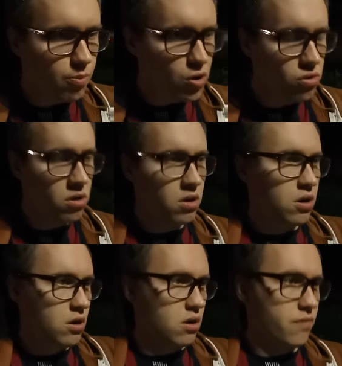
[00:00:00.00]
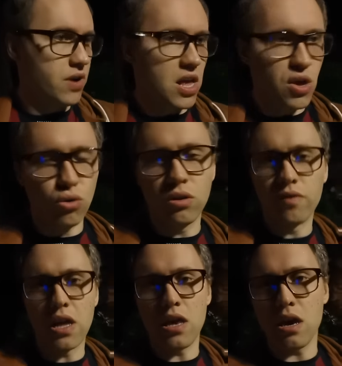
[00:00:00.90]
ни плюнь, вранье
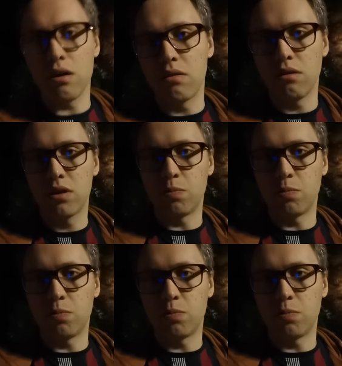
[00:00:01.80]
на вранье.